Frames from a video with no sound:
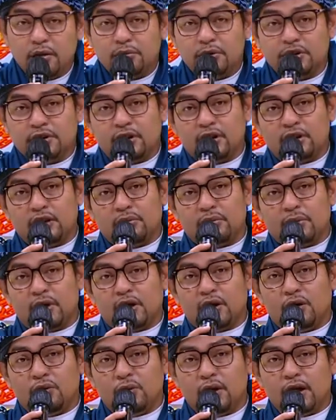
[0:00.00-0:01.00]
beserta
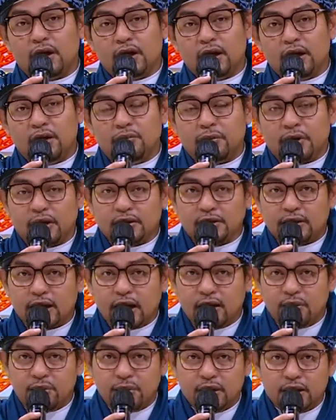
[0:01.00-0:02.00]
para keluarga, para
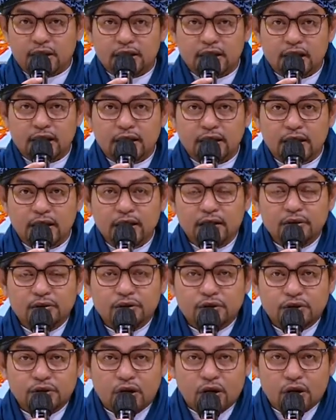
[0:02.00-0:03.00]
sahabat dan
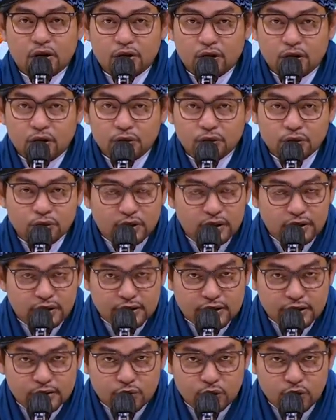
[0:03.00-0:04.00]
insya Allah untuk
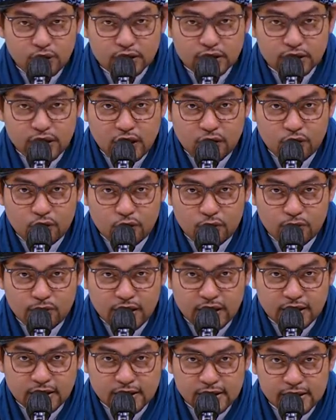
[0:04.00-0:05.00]
kita semua selaku
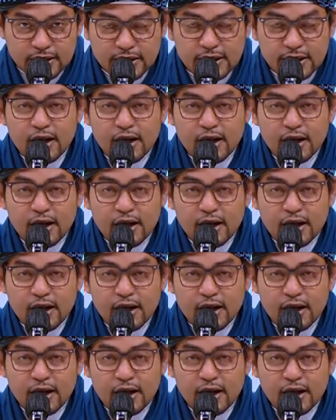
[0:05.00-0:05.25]
umatnya.